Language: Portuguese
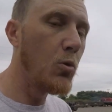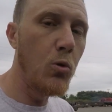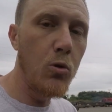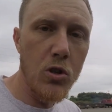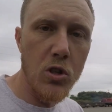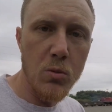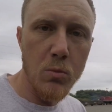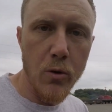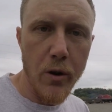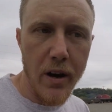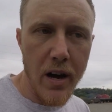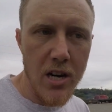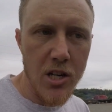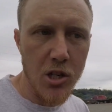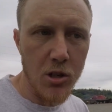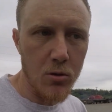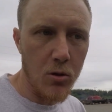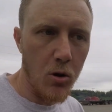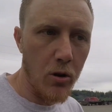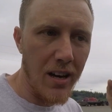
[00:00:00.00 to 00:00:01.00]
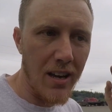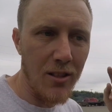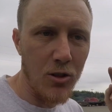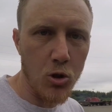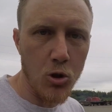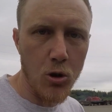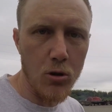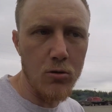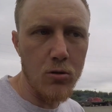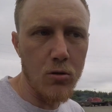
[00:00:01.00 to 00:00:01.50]
no último eixo eu troquei
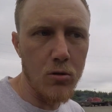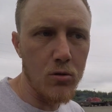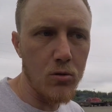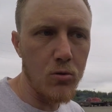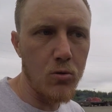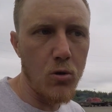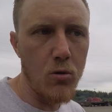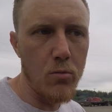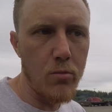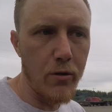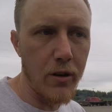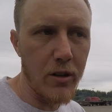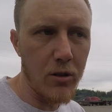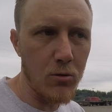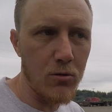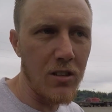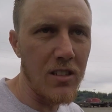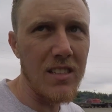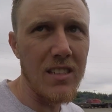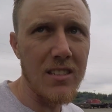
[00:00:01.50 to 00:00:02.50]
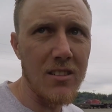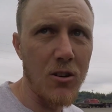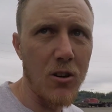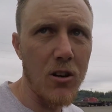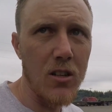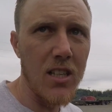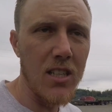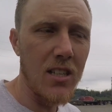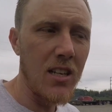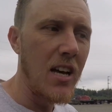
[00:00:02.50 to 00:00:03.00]
todos os cubos e todas as
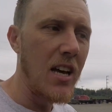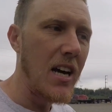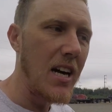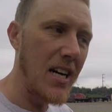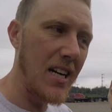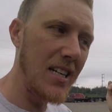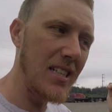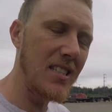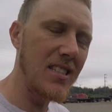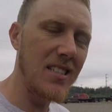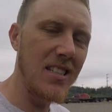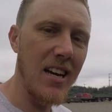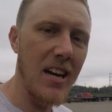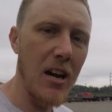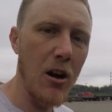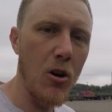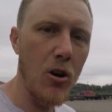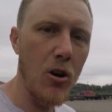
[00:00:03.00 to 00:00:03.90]
rodas. Antes era